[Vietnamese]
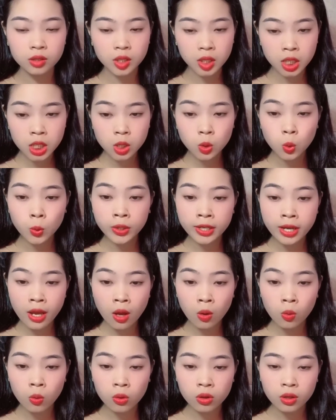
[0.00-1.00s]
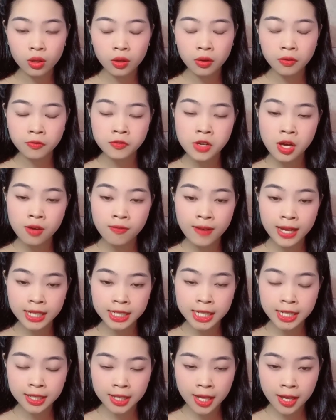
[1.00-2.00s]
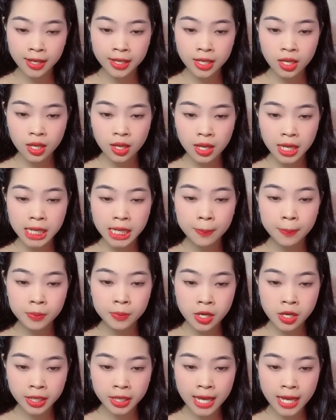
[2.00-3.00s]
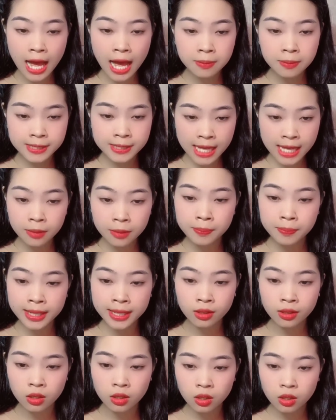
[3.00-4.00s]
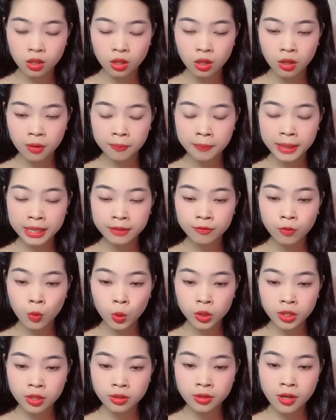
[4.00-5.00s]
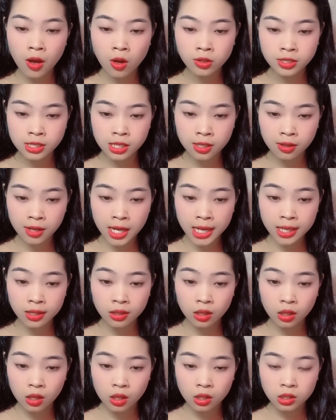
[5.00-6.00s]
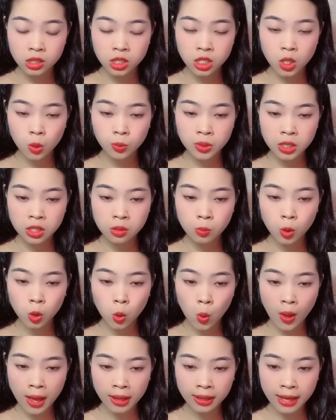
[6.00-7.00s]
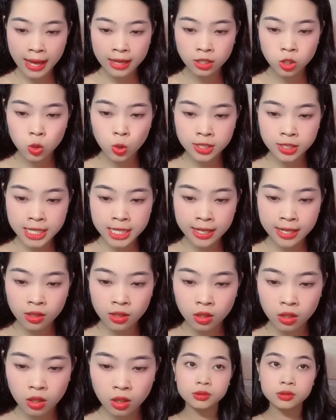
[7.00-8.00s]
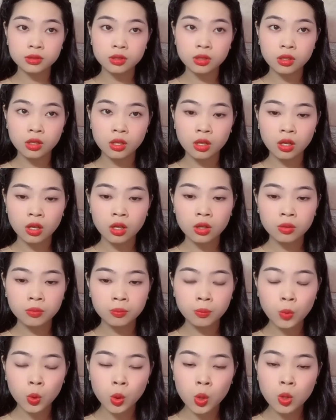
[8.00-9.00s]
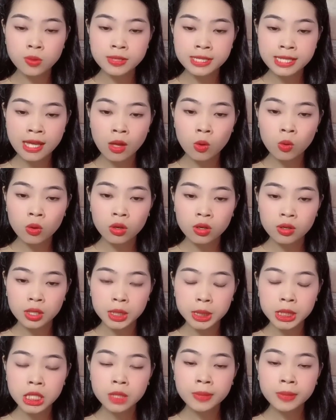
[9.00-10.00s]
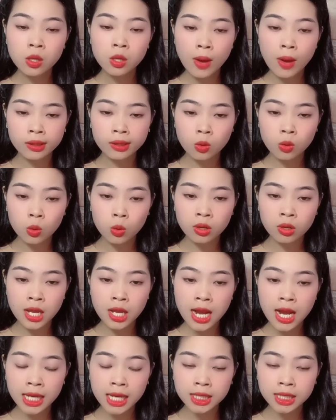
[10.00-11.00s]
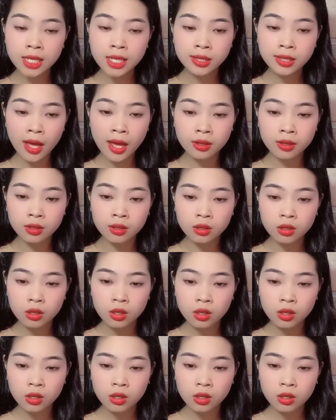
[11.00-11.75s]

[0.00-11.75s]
Đức cúi đầu, vừa vặn nhìn thấy cặp bưởi áp sát mình, mặt vô thức đỏ rực lên, trông như một quả cà chua chín. Một lúc sau, Đức mới hoàn hồn lấy lại tinh thần.